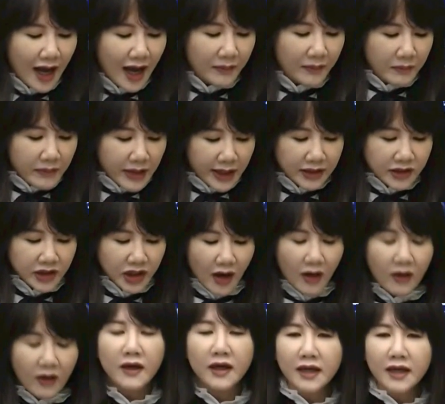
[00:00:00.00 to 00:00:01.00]
让民
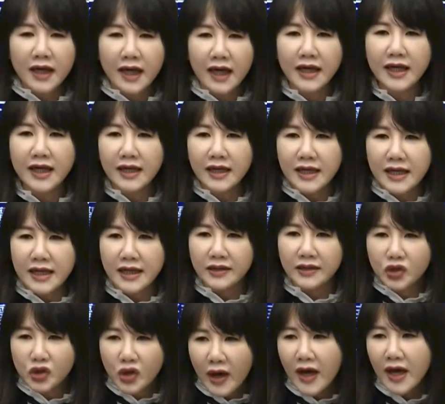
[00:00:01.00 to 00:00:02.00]
众可以
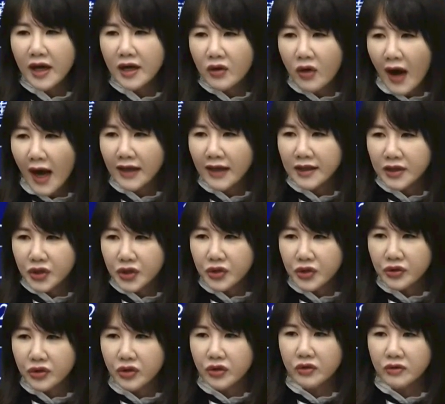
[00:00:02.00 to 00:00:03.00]
以最快的
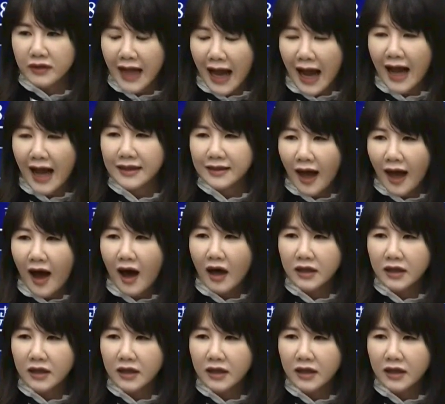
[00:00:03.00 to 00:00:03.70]
速度拿